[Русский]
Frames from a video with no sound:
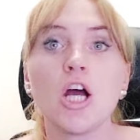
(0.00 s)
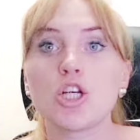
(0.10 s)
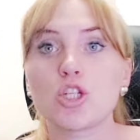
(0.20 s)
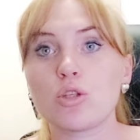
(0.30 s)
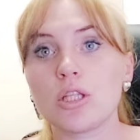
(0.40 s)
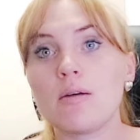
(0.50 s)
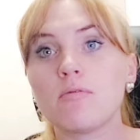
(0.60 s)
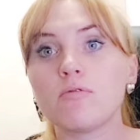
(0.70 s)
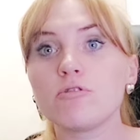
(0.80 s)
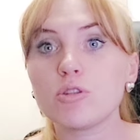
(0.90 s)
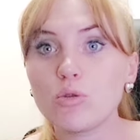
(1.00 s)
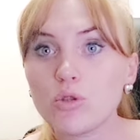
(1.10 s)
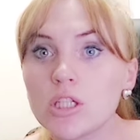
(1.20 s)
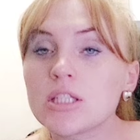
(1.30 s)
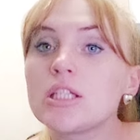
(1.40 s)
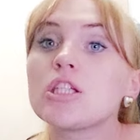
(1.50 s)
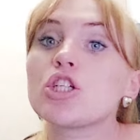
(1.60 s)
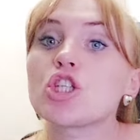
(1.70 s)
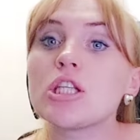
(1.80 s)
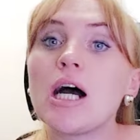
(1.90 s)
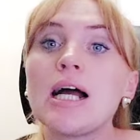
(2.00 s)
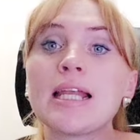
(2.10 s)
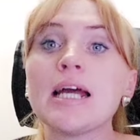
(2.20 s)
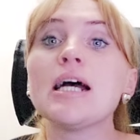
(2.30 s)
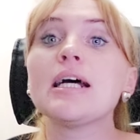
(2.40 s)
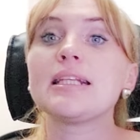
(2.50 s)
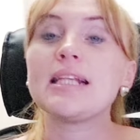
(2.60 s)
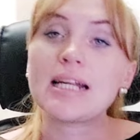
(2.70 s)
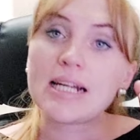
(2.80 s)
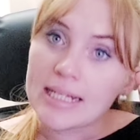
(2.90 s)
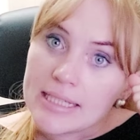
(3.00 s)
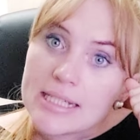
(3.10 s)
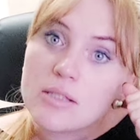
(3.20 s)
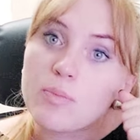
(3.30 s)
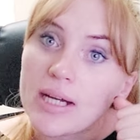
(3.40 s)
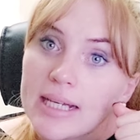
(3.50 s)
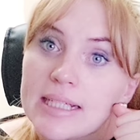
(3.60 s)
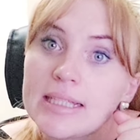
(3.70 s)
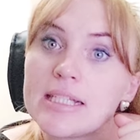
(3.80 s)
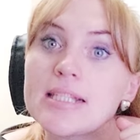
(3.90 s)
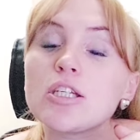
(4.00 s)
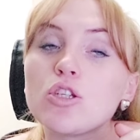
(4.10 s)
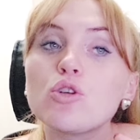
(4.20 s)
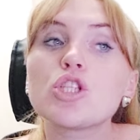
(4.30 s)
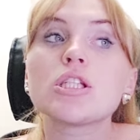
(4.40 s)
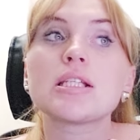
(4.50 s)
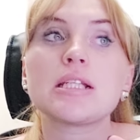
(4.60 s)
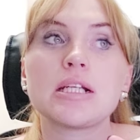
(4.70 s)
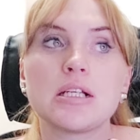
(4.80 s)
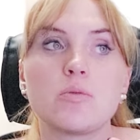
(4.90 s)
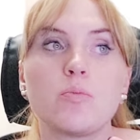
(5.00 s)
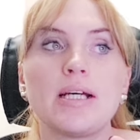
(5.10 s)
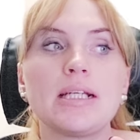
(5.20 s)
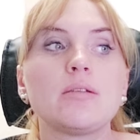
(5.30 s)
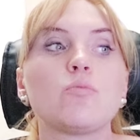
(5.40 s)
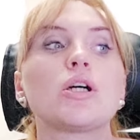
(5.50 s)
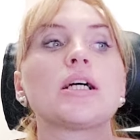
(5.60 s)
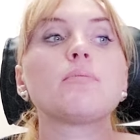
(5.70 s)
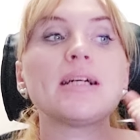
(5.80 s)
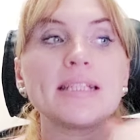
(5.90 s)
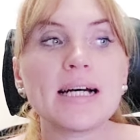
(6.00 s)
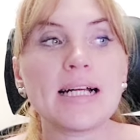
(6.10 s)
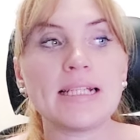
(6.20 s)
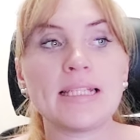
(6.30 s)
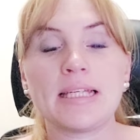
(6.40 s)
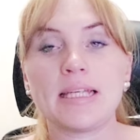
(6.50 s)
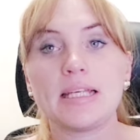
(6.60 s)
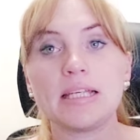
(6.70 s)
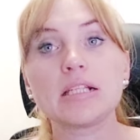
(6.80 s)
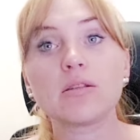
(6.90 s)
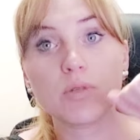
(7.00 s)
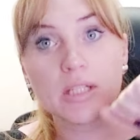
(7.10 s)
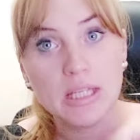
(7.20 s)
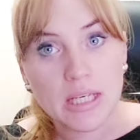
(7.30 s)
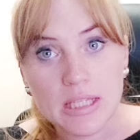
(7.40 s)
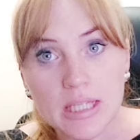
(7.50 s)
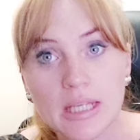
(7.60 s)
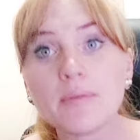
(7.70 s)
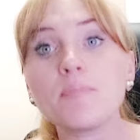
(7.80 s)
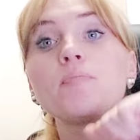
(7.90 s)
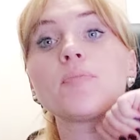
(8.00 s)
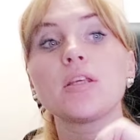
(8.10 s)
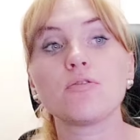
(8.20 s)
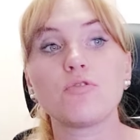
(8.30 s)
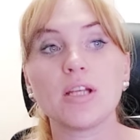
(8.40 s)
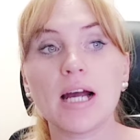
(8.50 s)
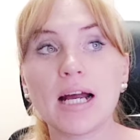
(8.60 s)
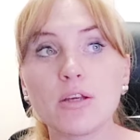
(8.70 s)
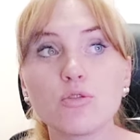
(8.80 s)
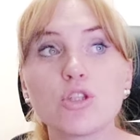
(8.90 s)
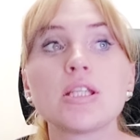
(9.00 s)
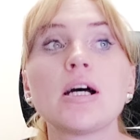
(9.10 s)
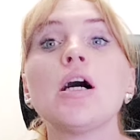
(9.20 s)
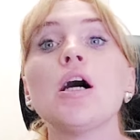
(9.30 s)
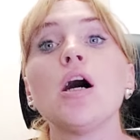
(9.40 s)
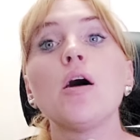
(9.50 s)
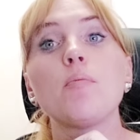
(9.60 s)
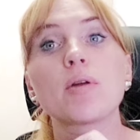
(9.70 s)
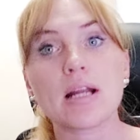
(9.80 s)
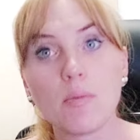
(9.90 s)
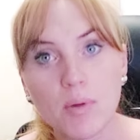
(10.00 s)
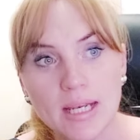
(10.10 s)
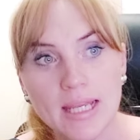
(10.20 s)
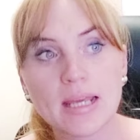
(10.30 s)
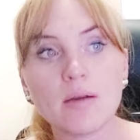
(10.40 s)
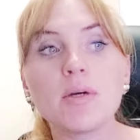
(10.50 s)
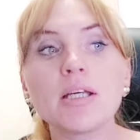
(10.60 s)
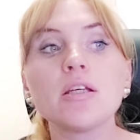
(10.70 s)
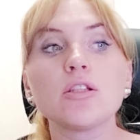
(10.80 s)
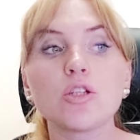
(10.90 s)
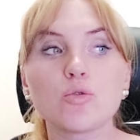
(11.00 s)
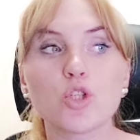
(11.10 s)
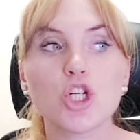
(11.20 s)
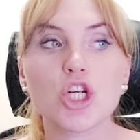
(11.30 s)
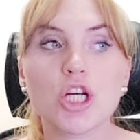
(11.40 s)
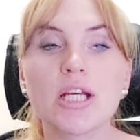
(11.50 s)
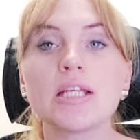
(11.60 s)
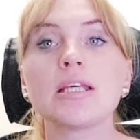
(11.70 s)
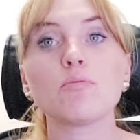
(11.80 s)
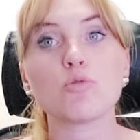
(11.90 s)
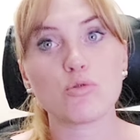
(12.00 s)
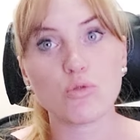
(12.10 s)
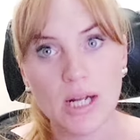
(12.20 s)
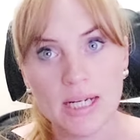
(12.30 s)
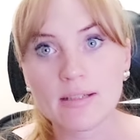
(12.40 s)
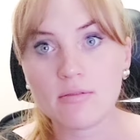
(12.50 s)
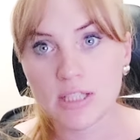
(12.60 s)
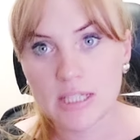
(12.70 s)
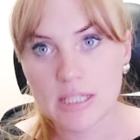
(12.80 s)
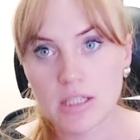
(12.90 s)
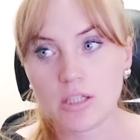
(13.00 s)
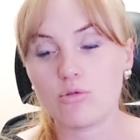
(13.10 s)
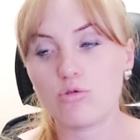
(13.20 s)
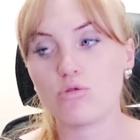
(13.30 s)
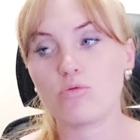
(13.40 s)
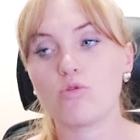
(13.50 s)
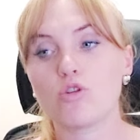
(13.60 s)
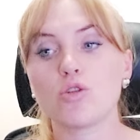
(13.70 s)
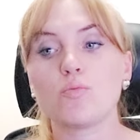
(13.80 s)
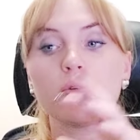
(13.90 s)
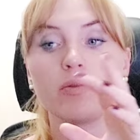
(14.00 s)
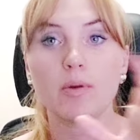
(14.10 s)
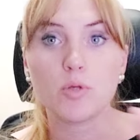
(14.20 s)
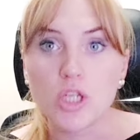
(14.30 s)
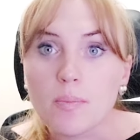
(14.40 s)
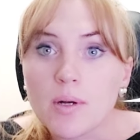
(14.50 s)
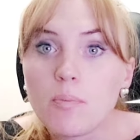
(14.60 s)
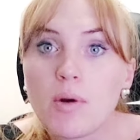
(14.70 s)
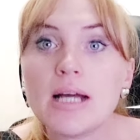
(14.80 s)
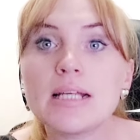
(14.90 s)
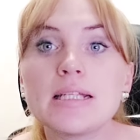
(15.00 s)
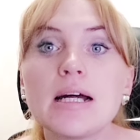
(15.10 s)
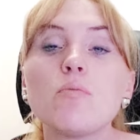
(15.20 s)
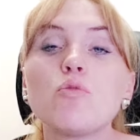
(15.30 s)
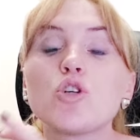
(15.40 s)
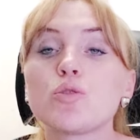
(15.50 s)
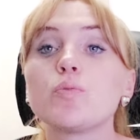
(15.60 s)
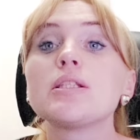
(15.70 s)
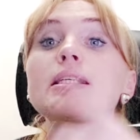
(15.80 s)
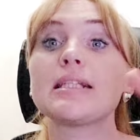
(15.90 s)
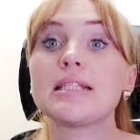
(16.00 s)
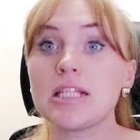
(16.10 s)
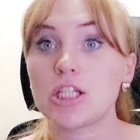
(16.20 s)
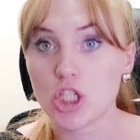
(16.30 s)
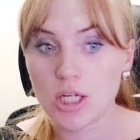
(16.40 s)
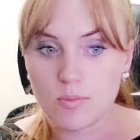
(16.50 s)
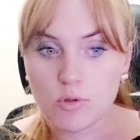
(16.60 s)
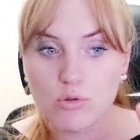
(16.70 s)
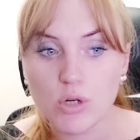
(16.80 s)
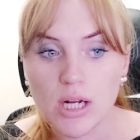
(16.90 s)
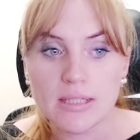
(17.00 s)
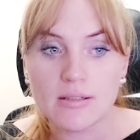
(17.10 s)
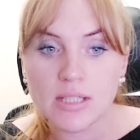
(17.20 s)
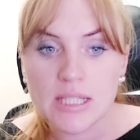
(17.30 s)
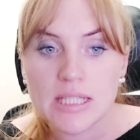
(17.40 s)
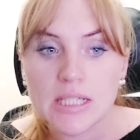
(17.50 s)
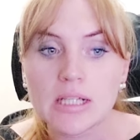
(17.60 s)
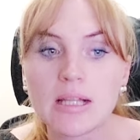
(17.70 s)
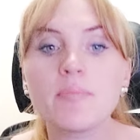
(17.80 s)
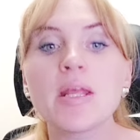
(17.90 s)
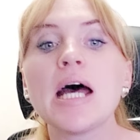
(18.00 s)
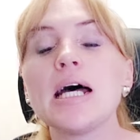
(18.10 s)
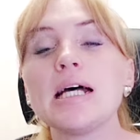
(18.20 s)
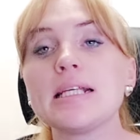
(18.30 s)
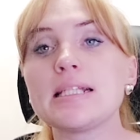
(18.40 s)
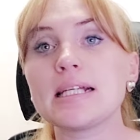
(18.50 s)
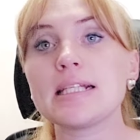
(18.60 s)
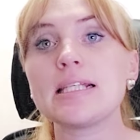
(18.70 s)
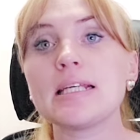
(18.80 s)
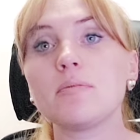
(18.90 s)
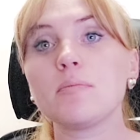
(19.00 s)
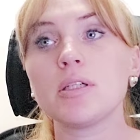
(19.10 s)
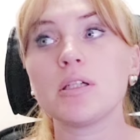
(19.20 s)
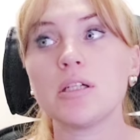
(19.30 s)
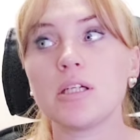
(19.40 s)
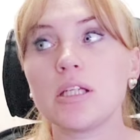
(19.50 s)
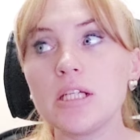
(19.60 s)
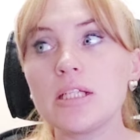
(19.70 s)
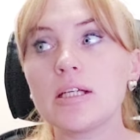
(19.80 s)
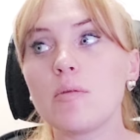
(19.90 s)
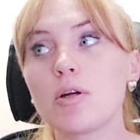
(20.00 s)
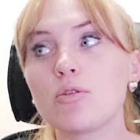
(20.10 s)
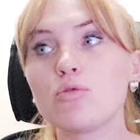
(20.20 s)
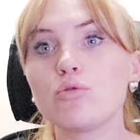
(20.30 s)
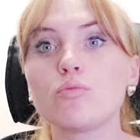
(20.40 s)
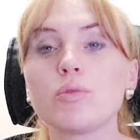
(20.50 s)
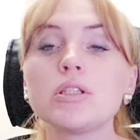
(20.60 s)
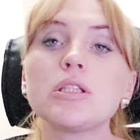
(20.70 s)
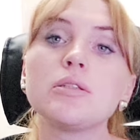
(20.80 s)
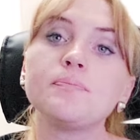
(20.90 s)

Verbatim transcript: что там вы долго где-то ждали. Для организма это серьезный стресс, поэтому гормональные изменения – являются проблемой нарушения менструального цикла. То есть он может вообще пропасть, да, может быть задержка менструального цикла. Затем, э, или наоборот, он быть